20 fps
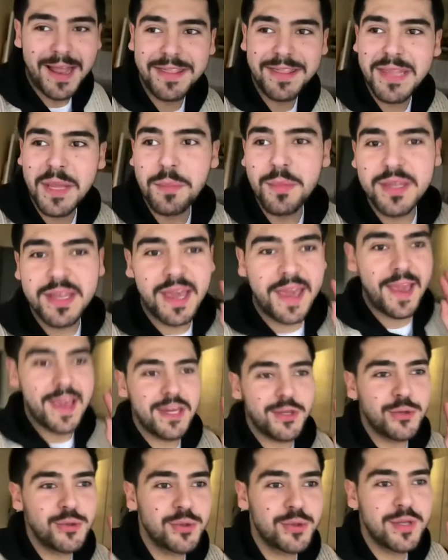Annemin
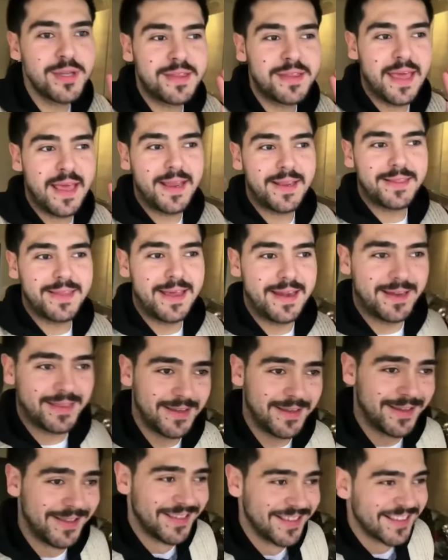her günkü tek
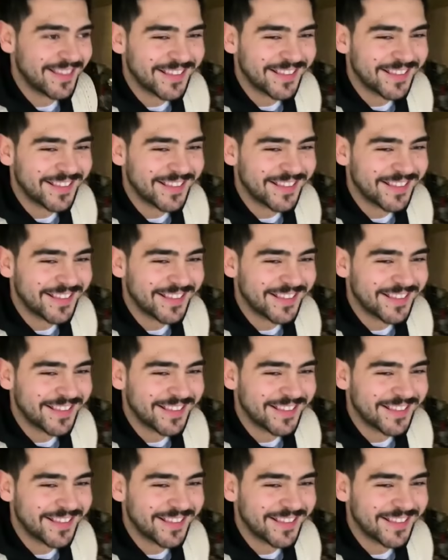derdi.